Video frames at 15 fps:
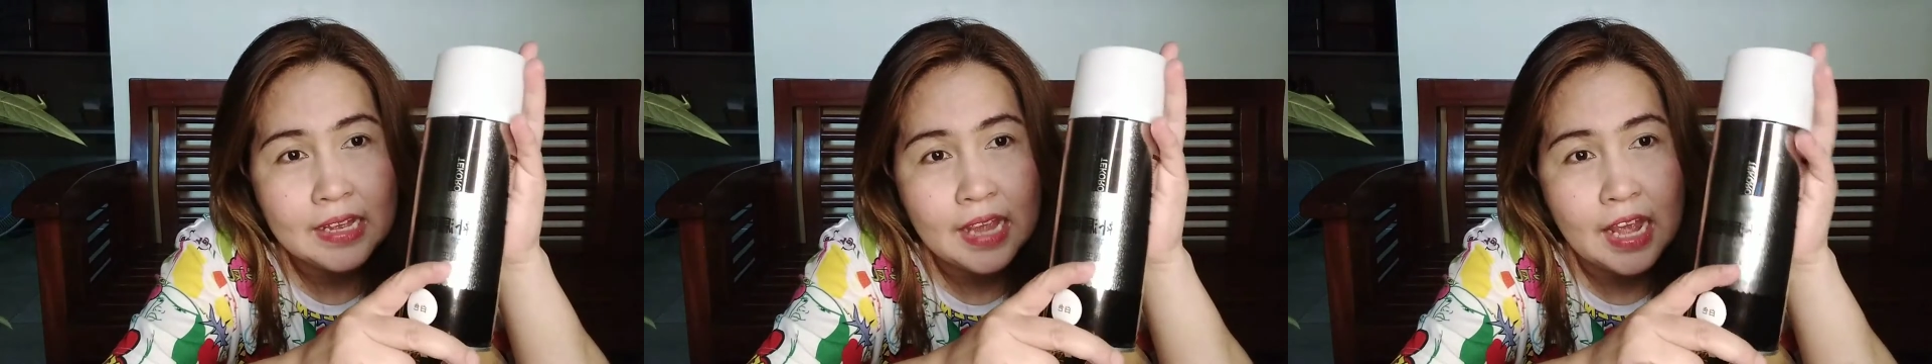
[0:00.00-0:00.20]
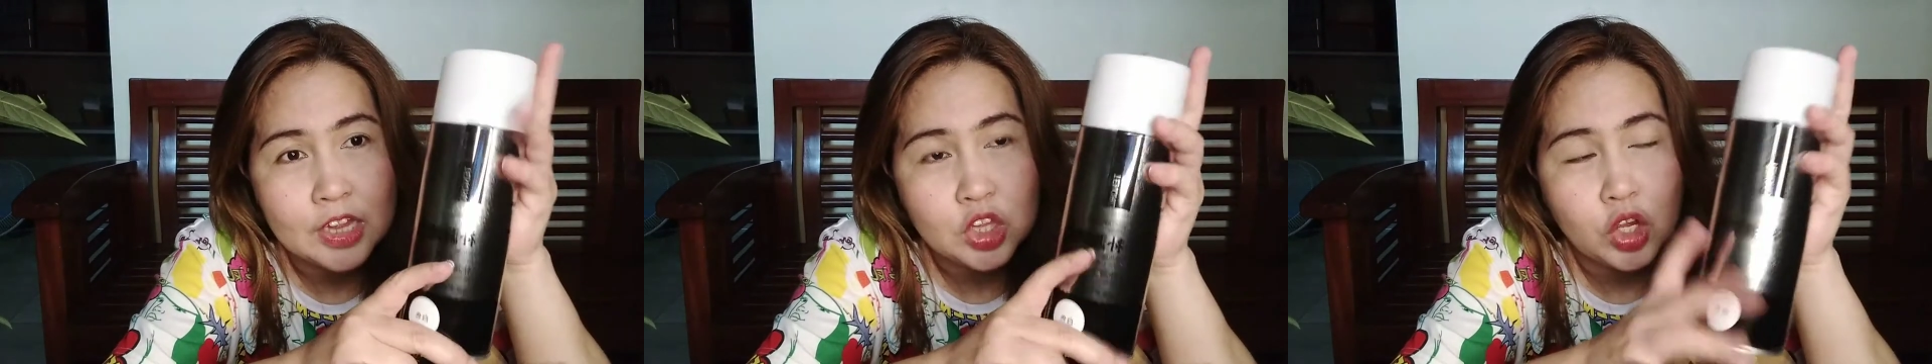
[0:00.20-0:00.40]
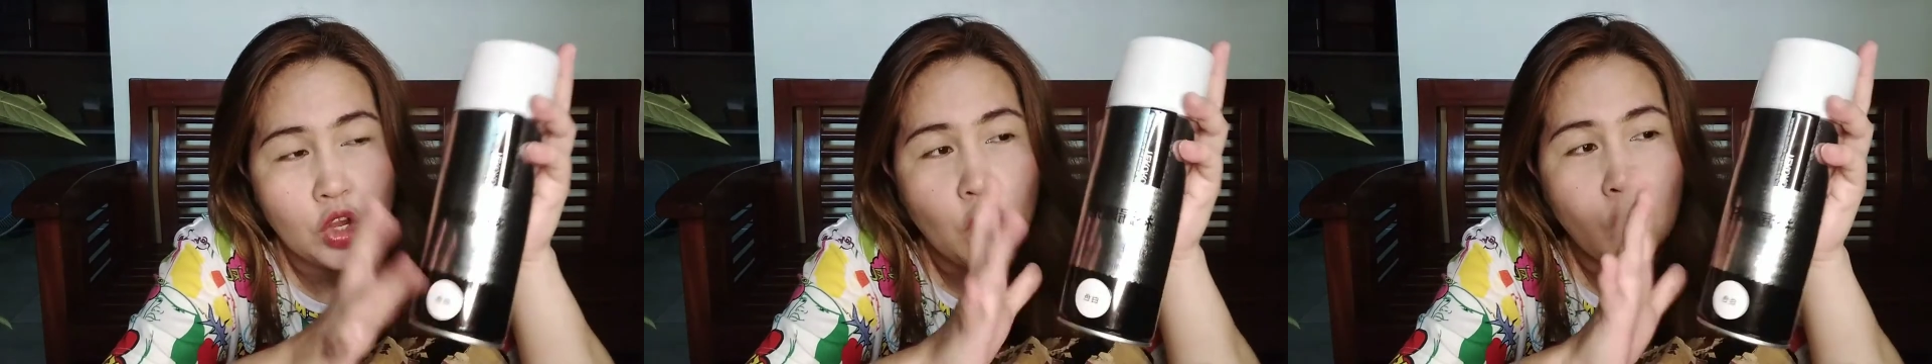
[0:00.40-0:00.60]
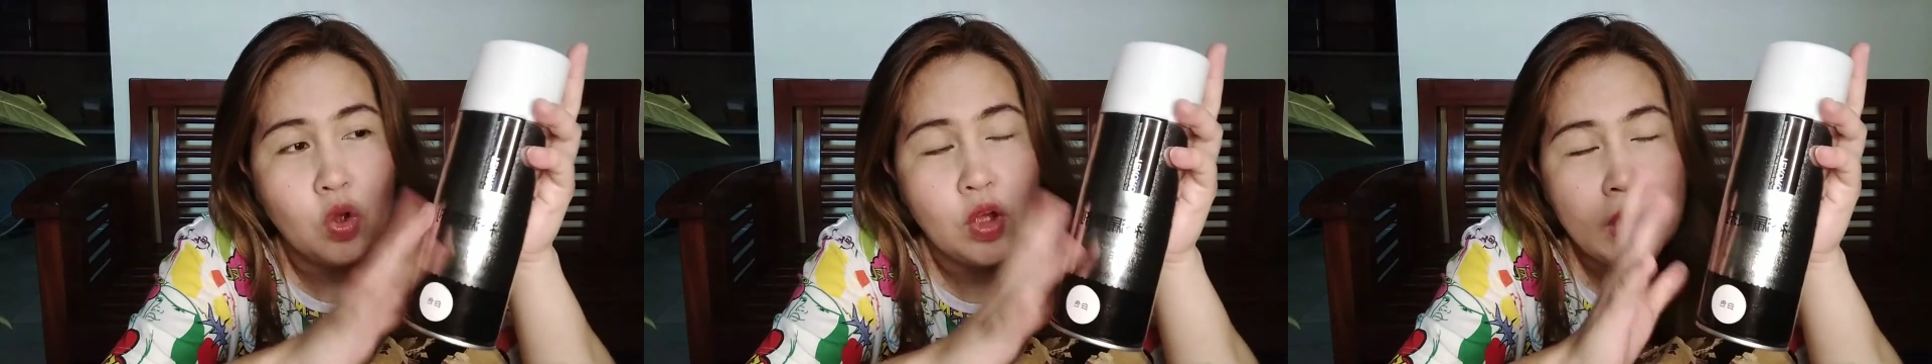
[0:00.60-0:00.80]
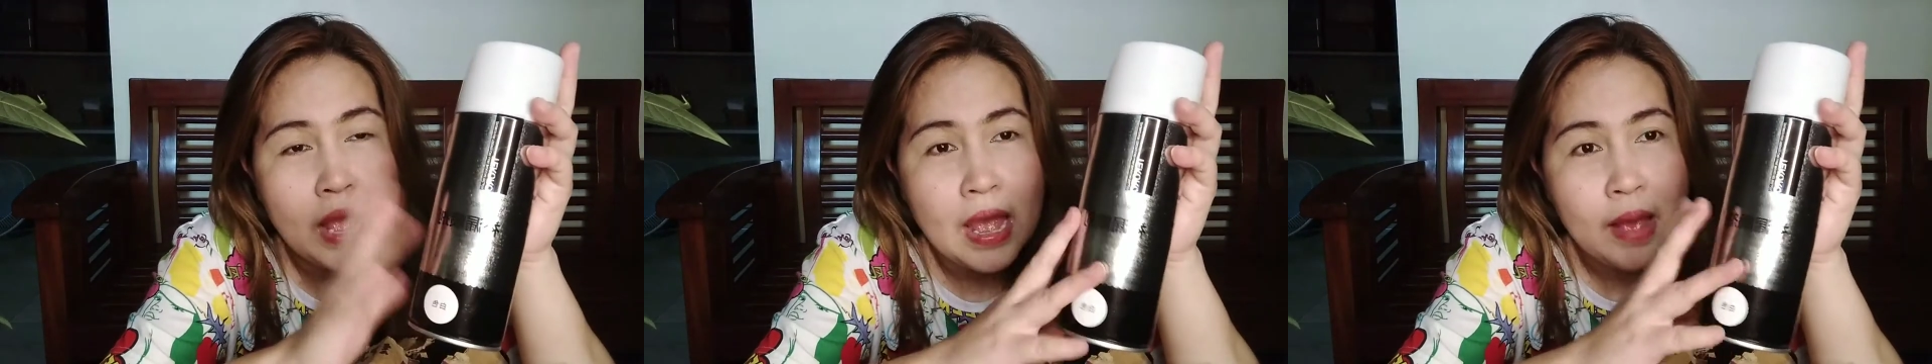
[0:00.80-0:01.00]
ito
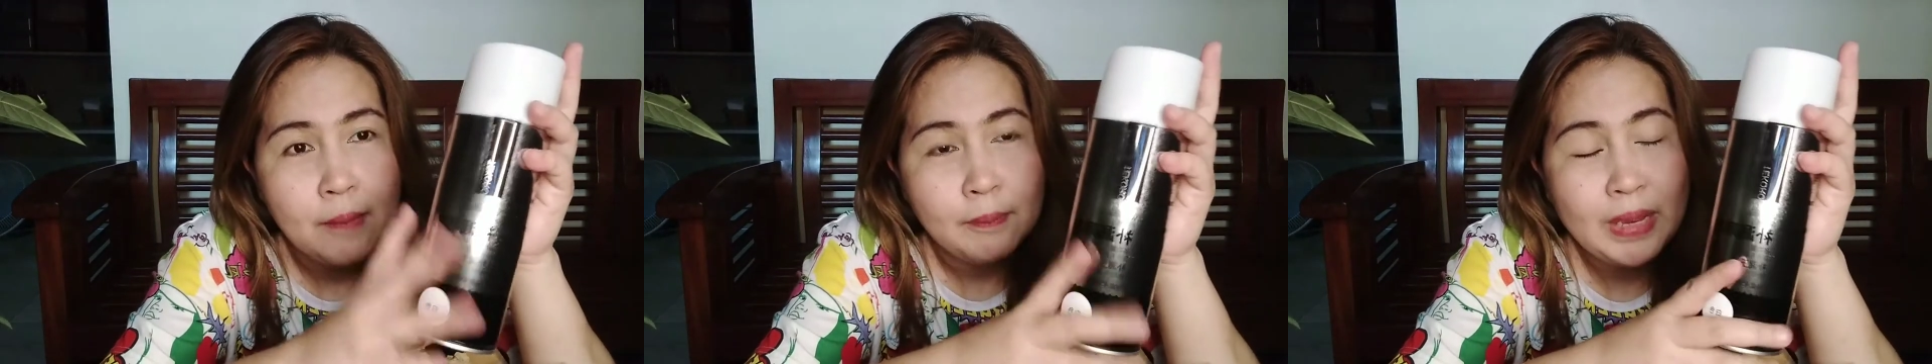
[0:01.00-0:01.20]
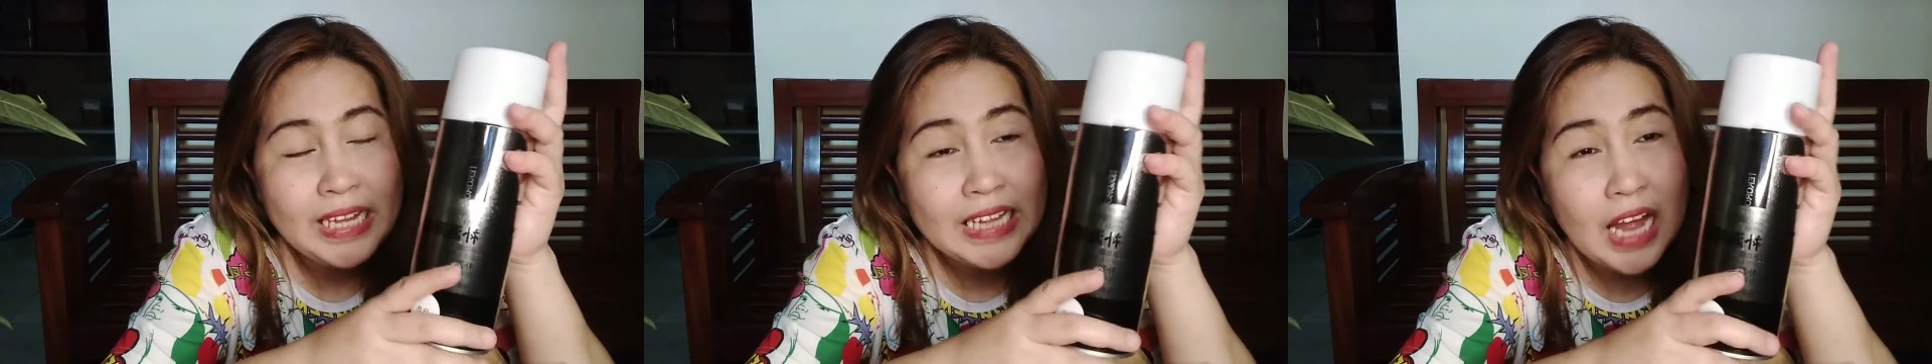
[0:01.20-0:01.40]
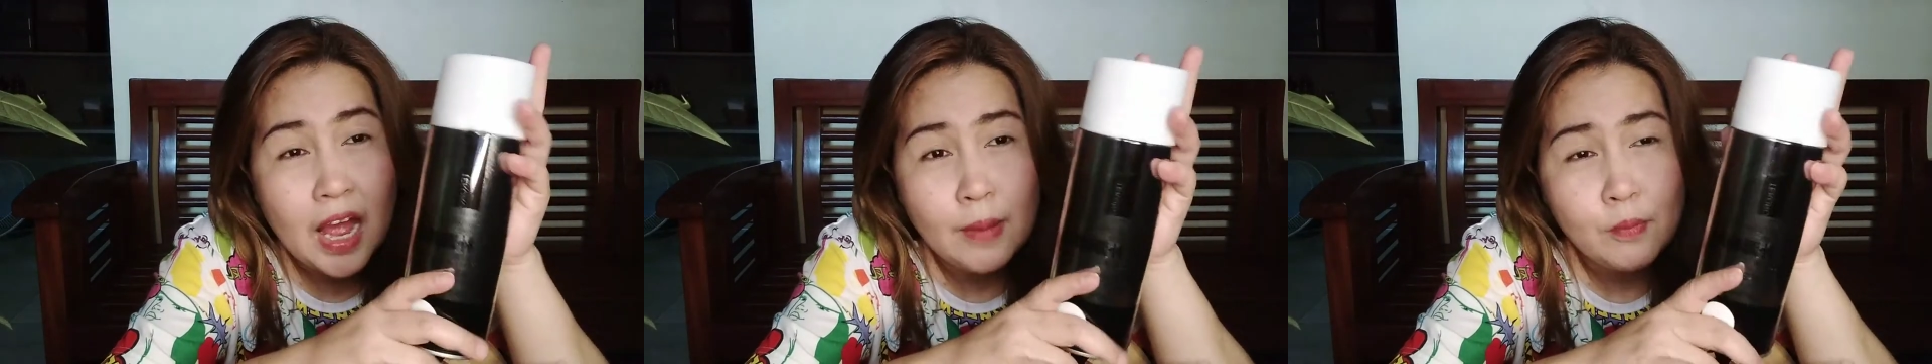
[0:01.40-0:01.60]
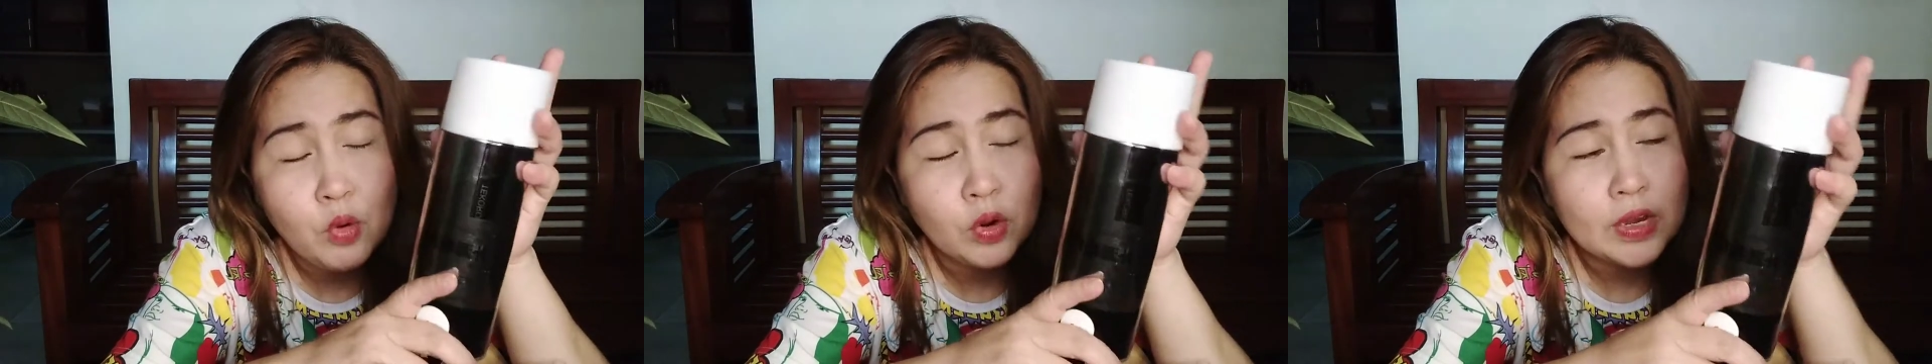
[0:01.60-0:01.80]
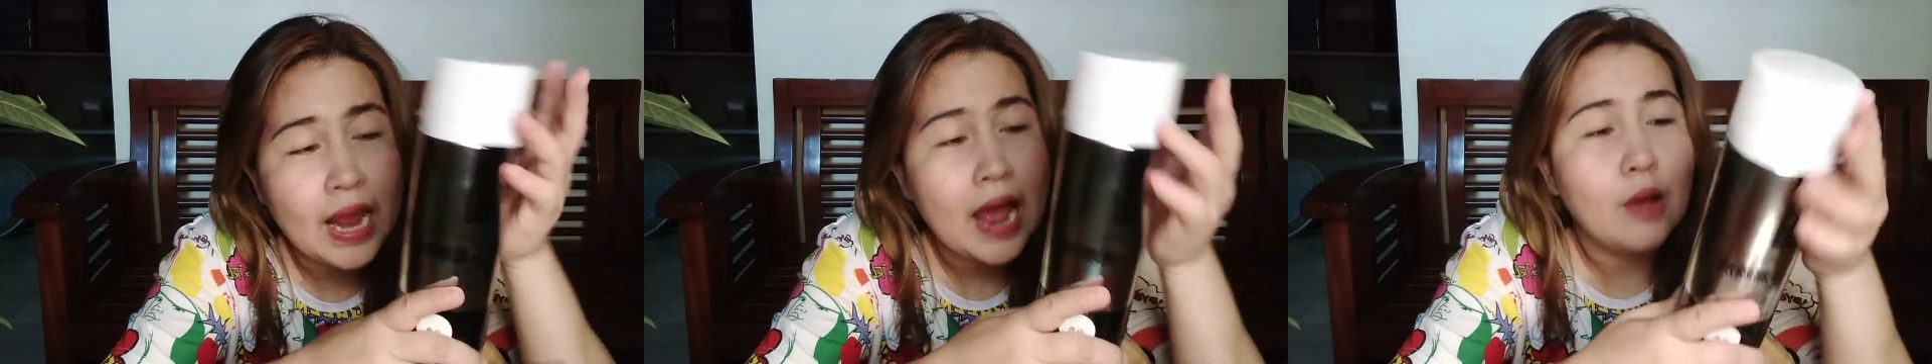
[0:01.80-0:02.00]
yung
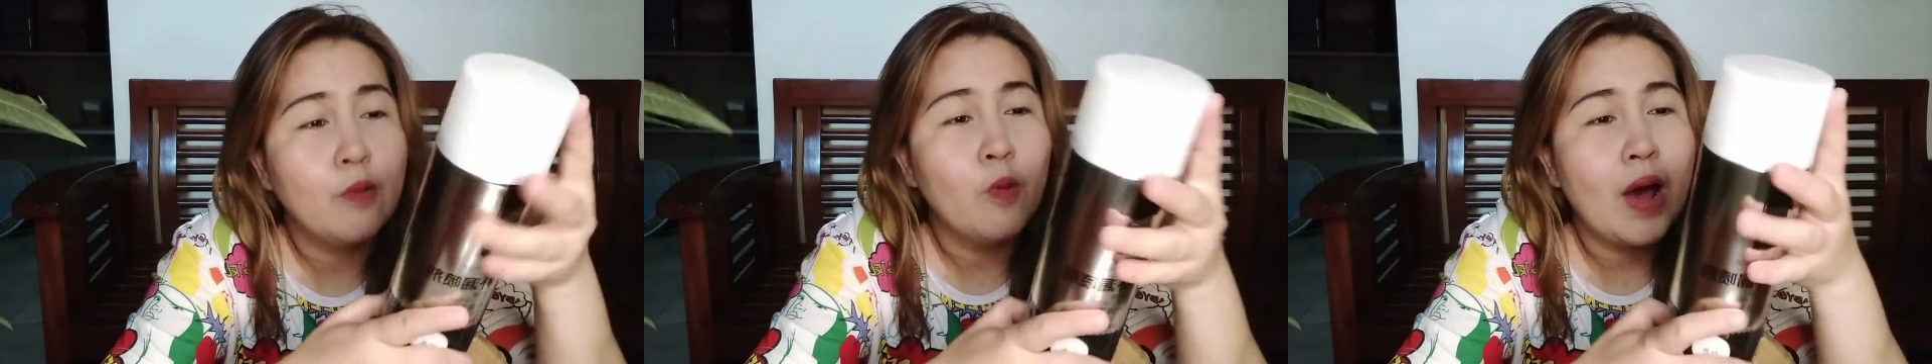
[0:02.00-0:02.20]
pinakamurang